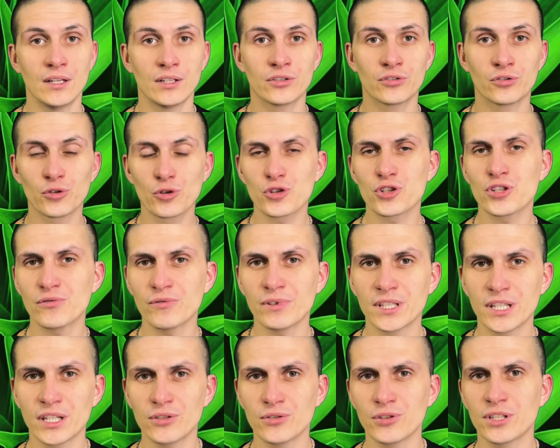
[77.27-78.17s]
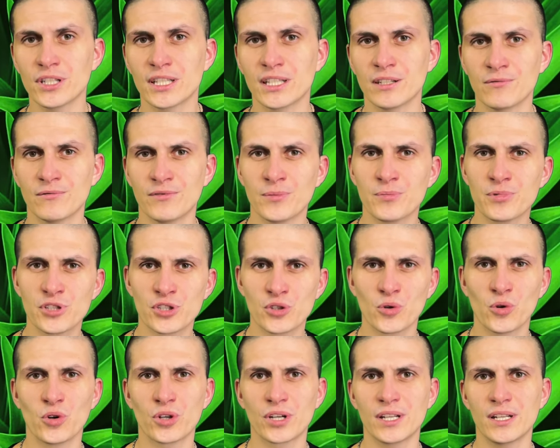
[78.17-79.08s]
То, что вы найдете там в App
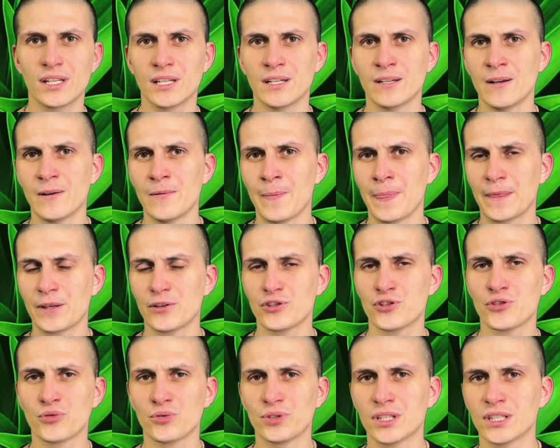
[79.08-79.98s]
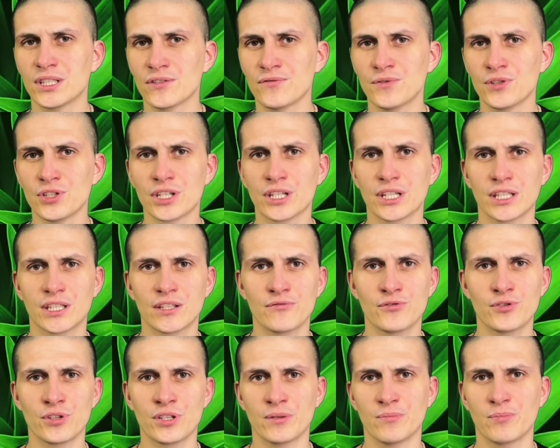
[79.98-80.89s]
Store или еще вот эти фишки, это
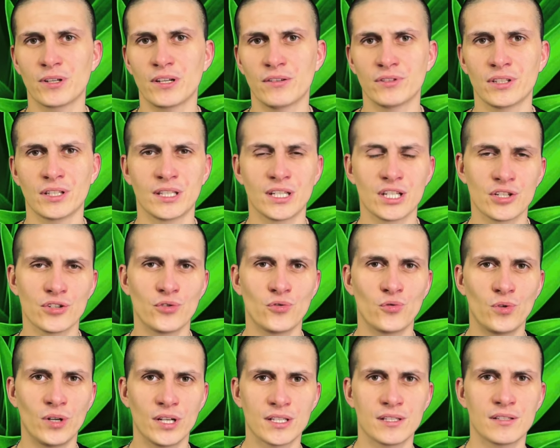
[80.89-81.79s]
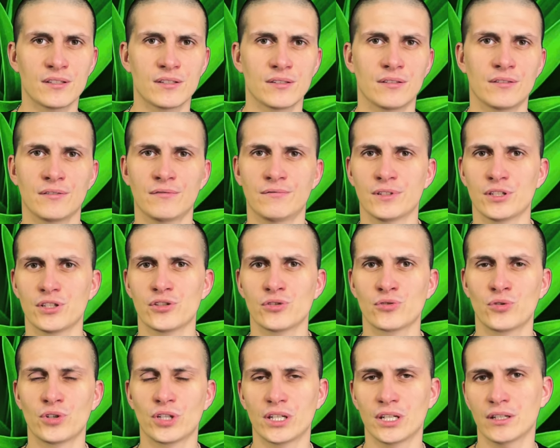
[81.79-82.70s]
все неправда. Даже у вас э, в
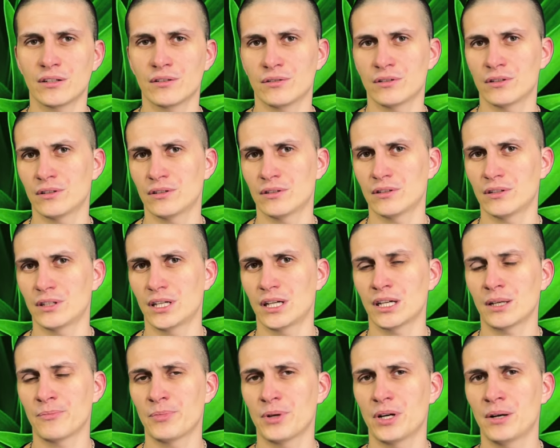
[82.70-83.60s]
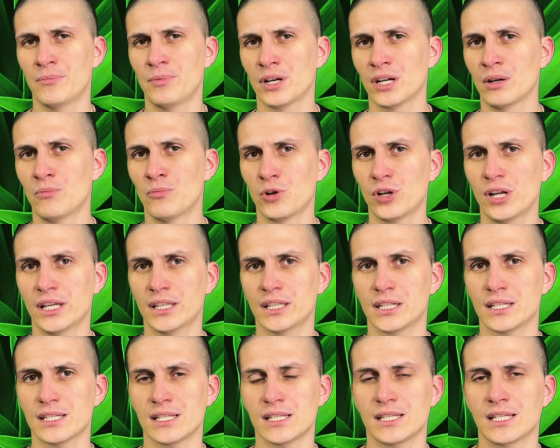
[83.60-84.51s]
настройках э, об, об
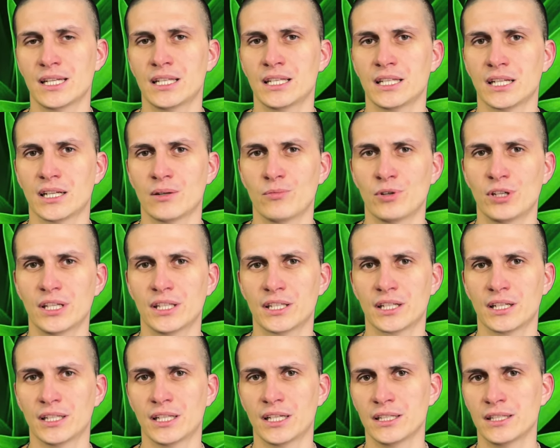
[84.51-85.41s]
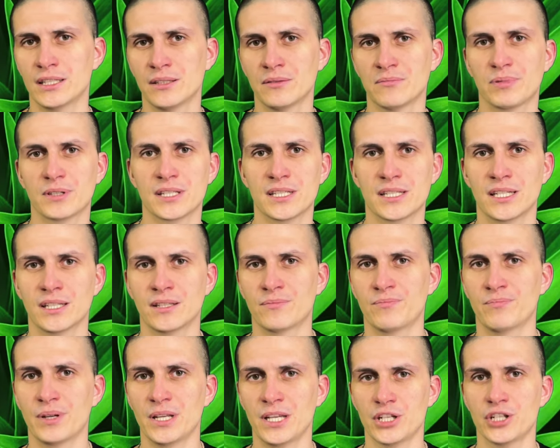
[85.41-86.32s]
аккумуляторе, состояние аккумулятора на
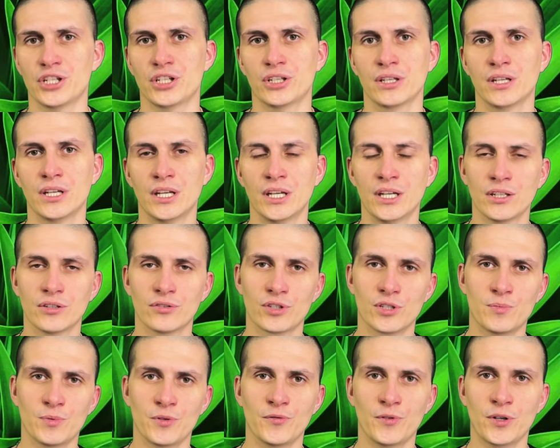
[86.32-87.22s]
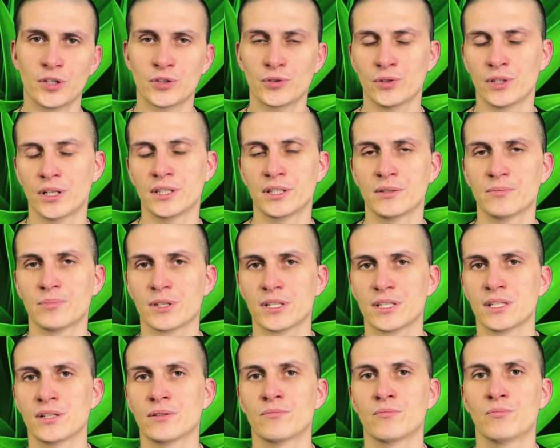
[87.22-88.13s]
1% брешет. То есть по факту на
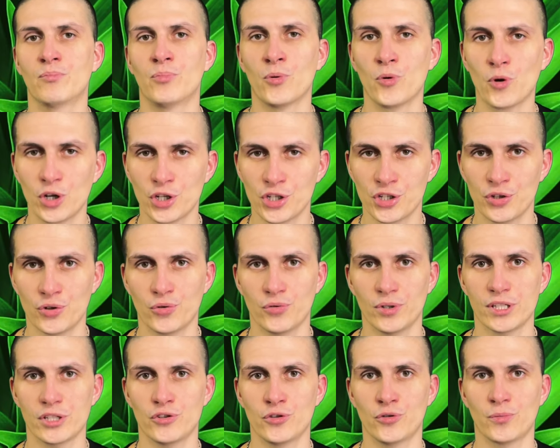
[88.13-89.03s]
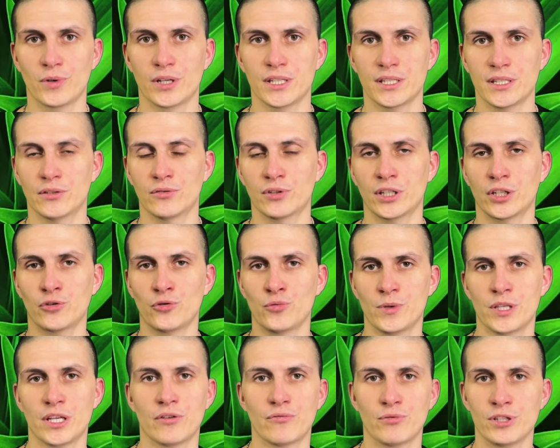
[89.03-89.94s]
1% больше у вас емкость. Это как у
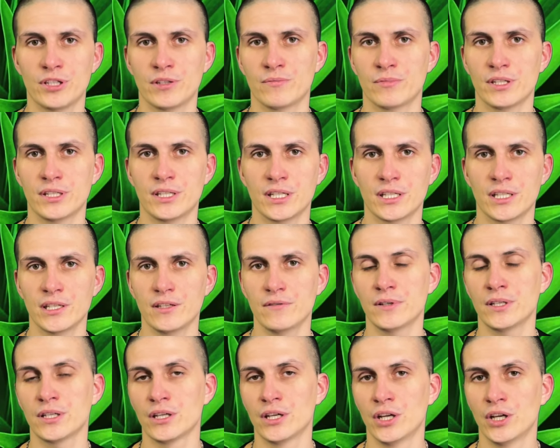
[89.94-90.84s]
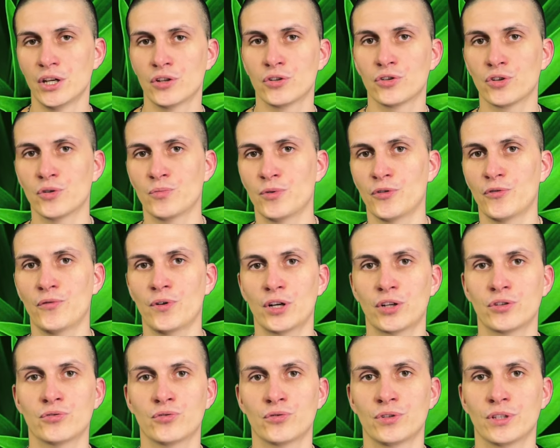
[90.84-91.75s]
меня 89, но по
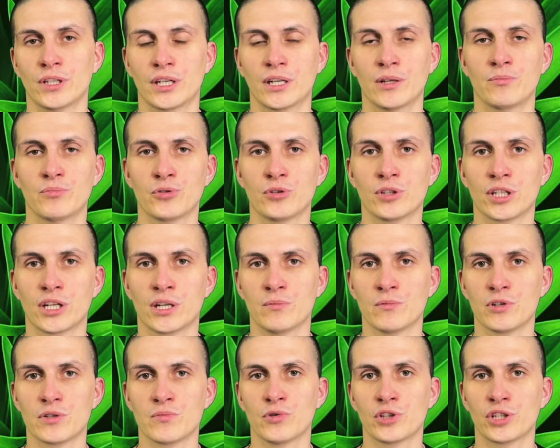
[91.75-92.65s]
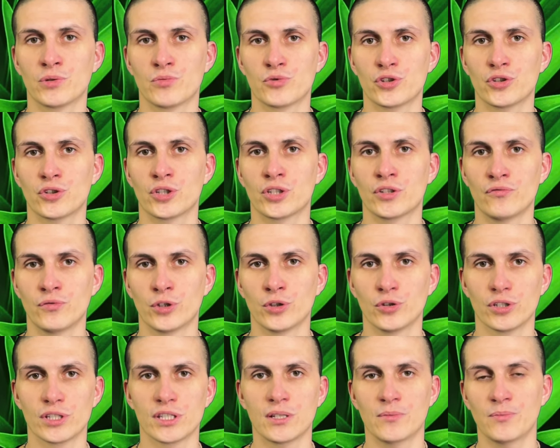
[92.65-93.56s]
факту на компьютере мы смотрим, что
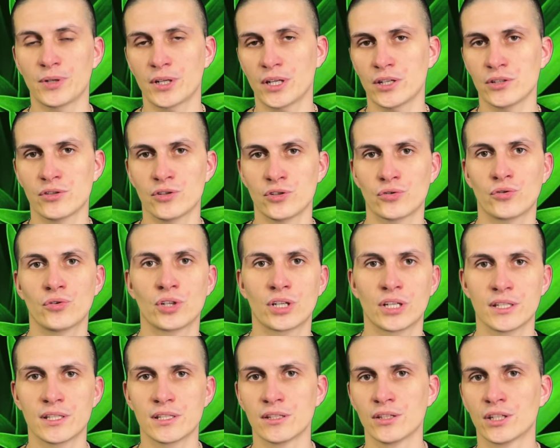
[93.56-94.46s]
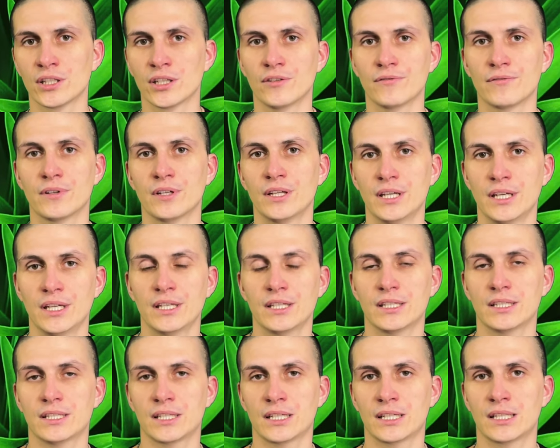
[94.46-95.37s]
90. Показывает сколько циклов
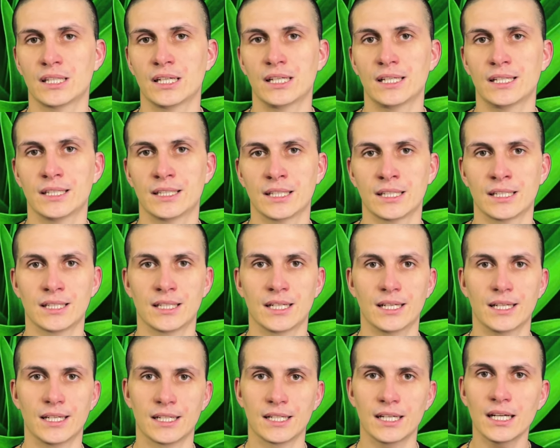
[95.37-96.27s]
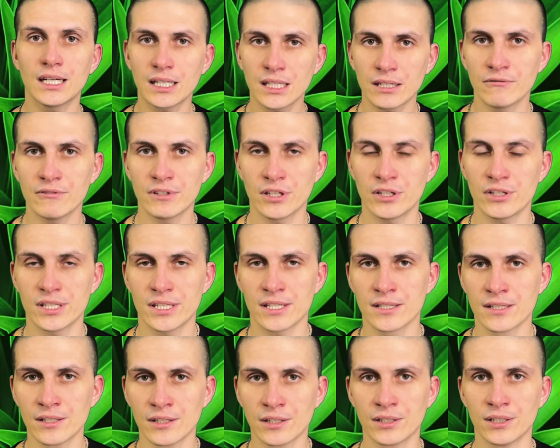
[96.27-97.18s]
и так далее, и так далее. Как равняются
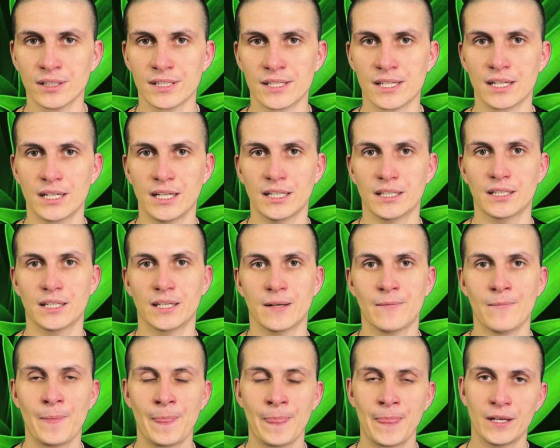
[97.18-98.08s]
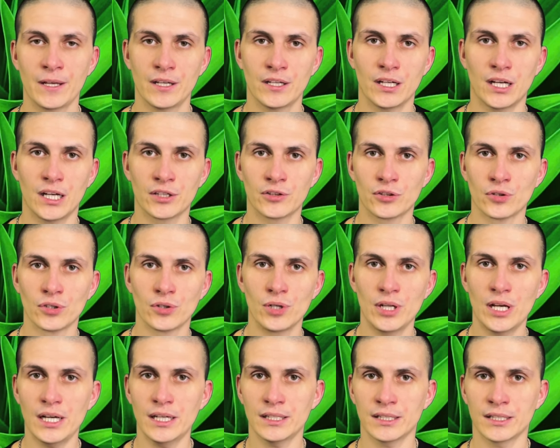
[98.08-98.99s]
циклы зарядки? от
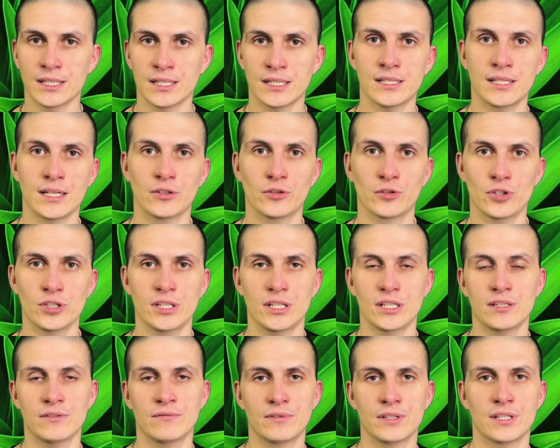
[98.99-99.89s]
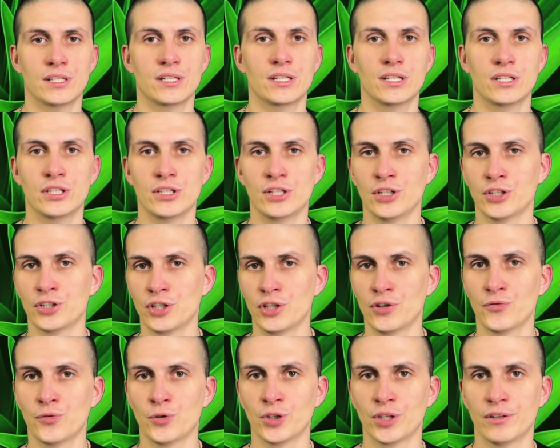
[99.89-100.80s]
0 до 100. То есть, если вы зарядили
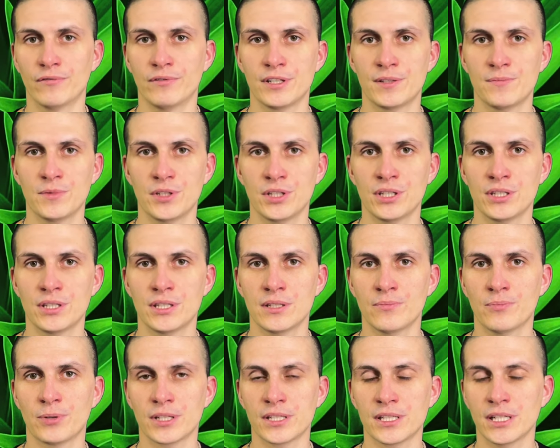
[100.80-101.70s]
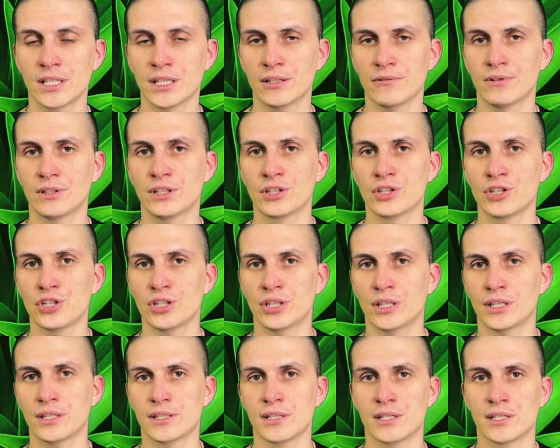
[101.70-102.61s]
телефон до 80%, это не
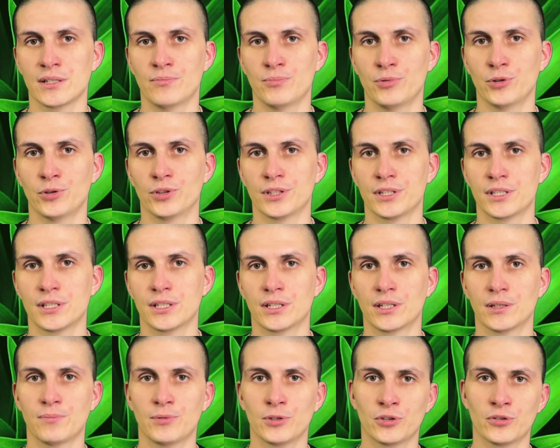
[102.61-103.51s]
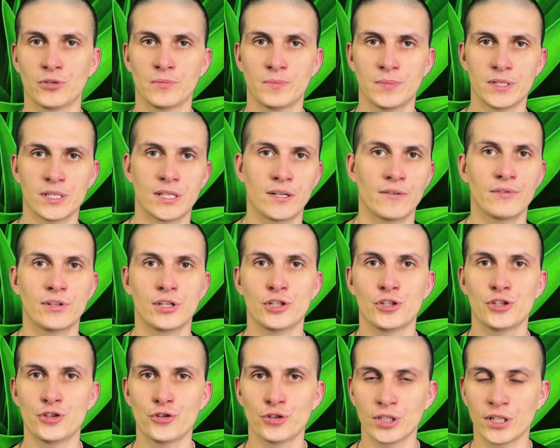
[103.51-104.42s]
считается за полный цикл. Потом поставили
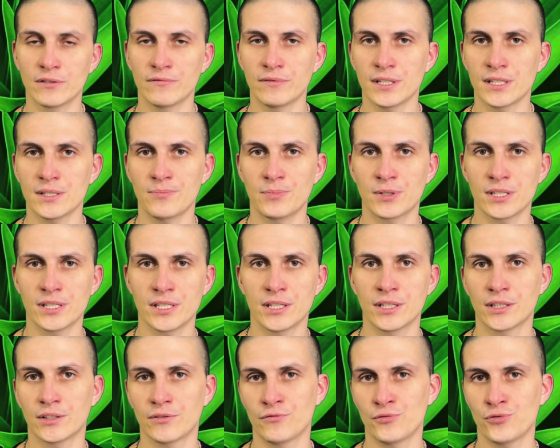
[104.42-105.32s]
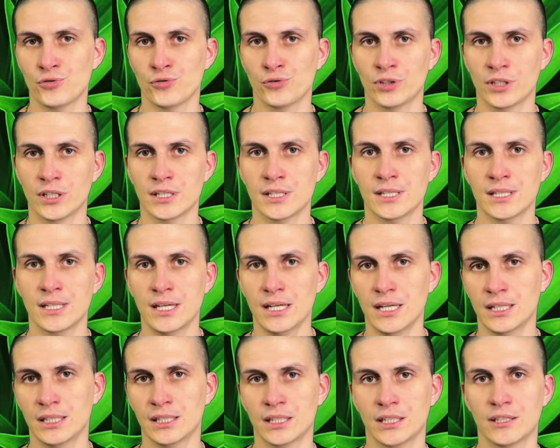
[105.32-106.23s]
еще на 20%, все, до 100
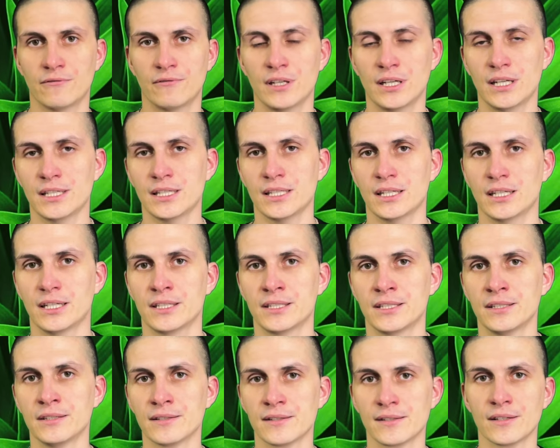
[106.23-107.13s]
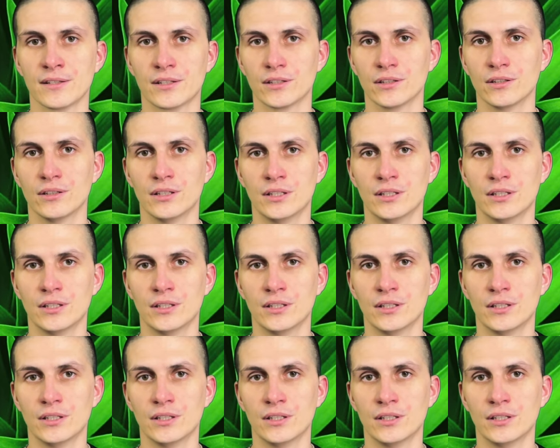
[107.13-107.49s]
это является один цикл.